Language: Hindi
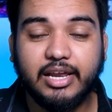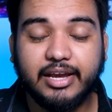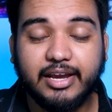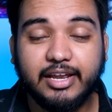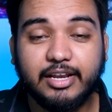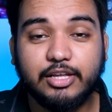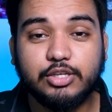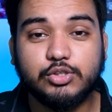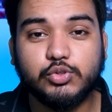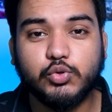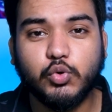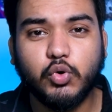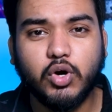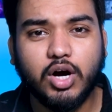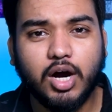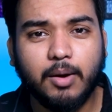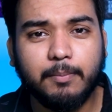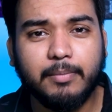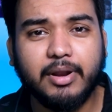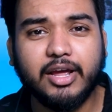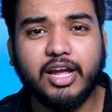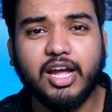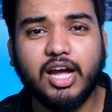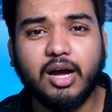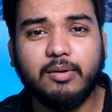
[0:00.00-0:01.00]
लेकिन इसको
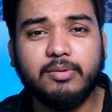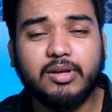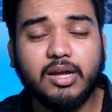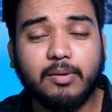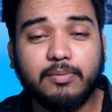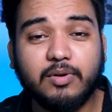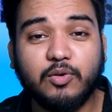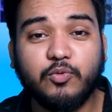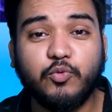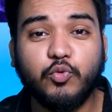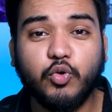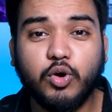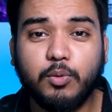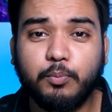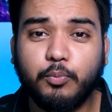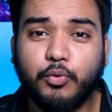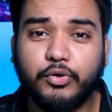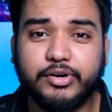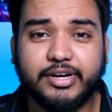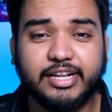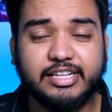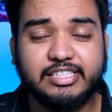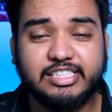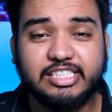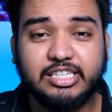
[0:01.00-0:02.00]
हमने कभी अपना फुल
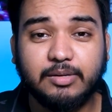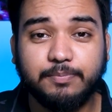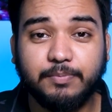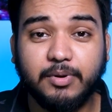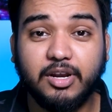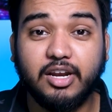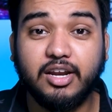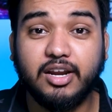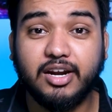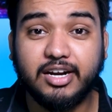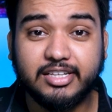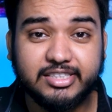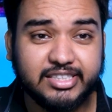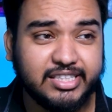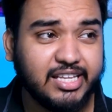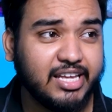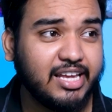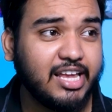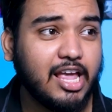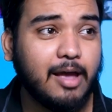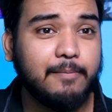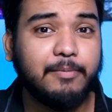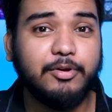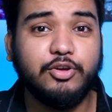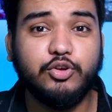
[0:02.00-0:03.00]
पोटेंशियल पे लड़ते
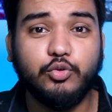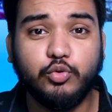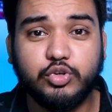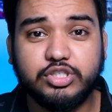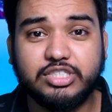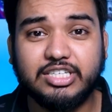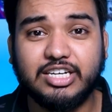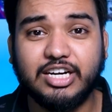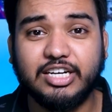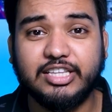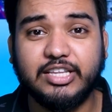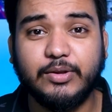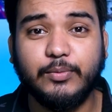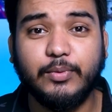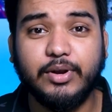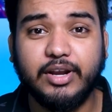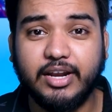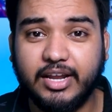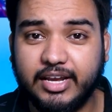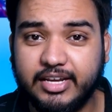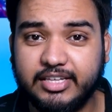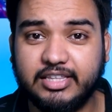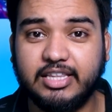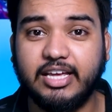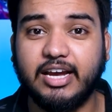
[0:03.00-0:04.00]
या फिर यूज करते हुए
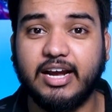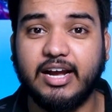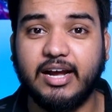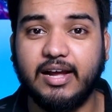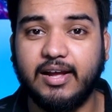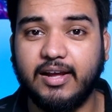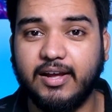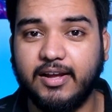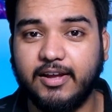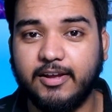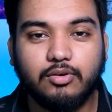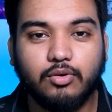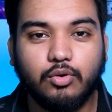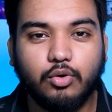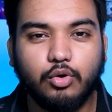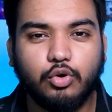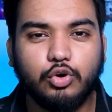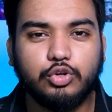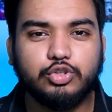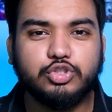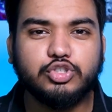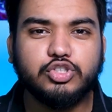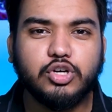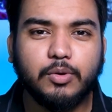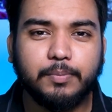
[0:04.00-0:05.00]
नहीं देखा है और
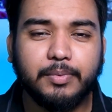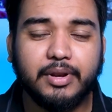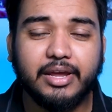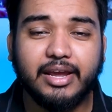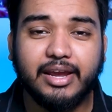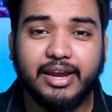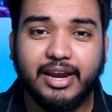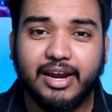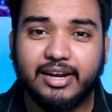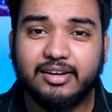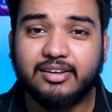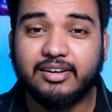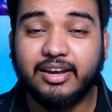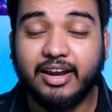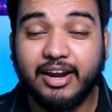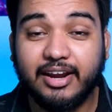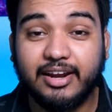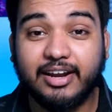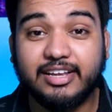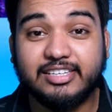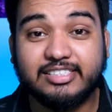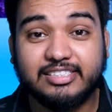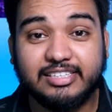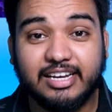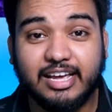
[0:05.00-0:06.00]
अपने एट
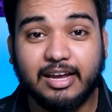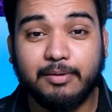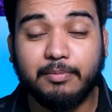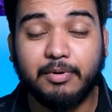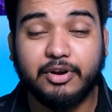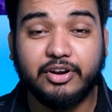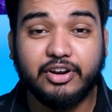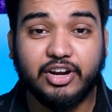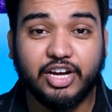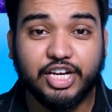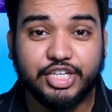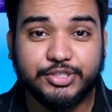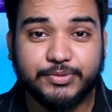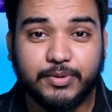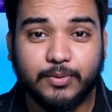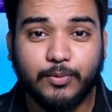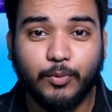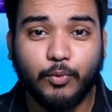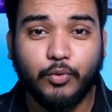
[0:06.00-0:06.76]
हेड स्नेक में ट्रांसफर